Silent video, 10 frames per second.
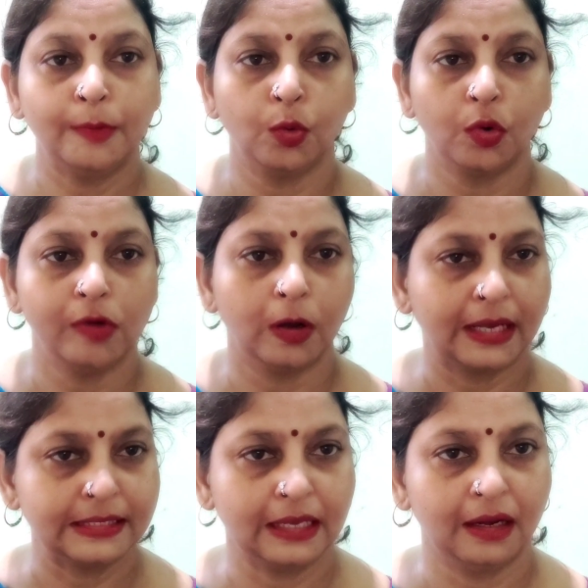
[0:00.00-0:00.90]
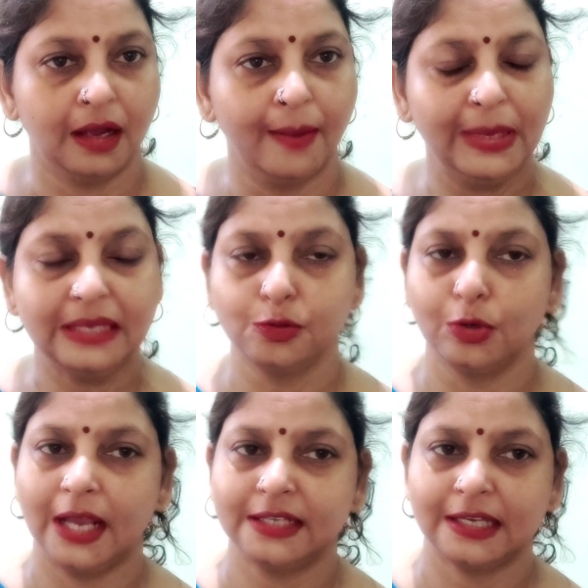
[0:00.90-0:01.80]
आप लोगों को ब्लॉग कैसा लगा प्लीज़
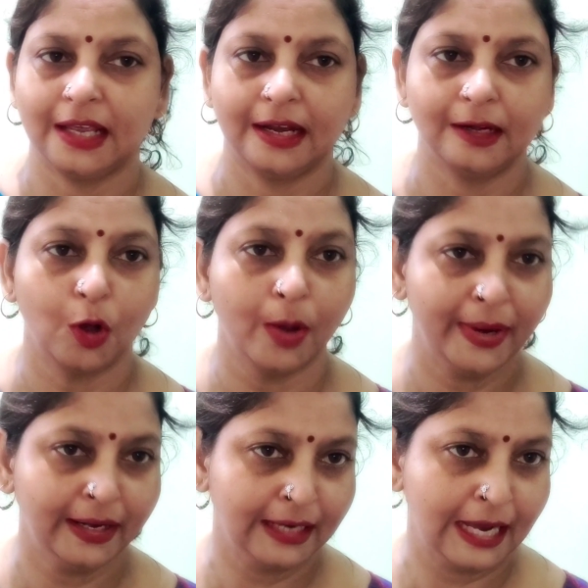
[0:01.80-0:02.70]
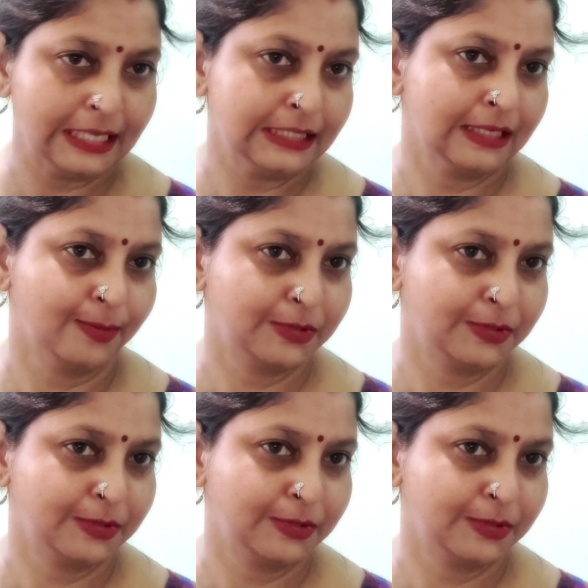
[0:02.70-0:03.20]
डू लाइक शेयर एंड कमेंट एंड